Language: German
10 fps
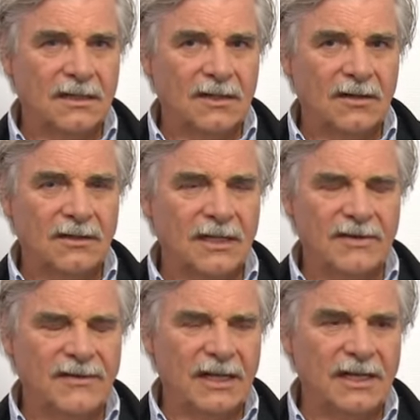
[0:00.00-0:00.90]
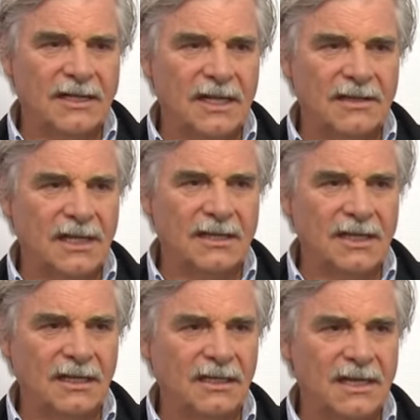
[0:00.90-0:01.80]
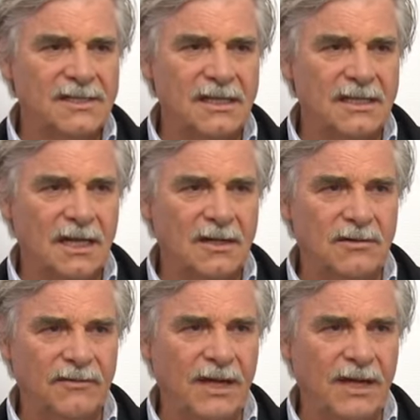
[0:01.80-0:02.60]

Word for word: und der will wirklich, den, den Tiriak sieht da nur,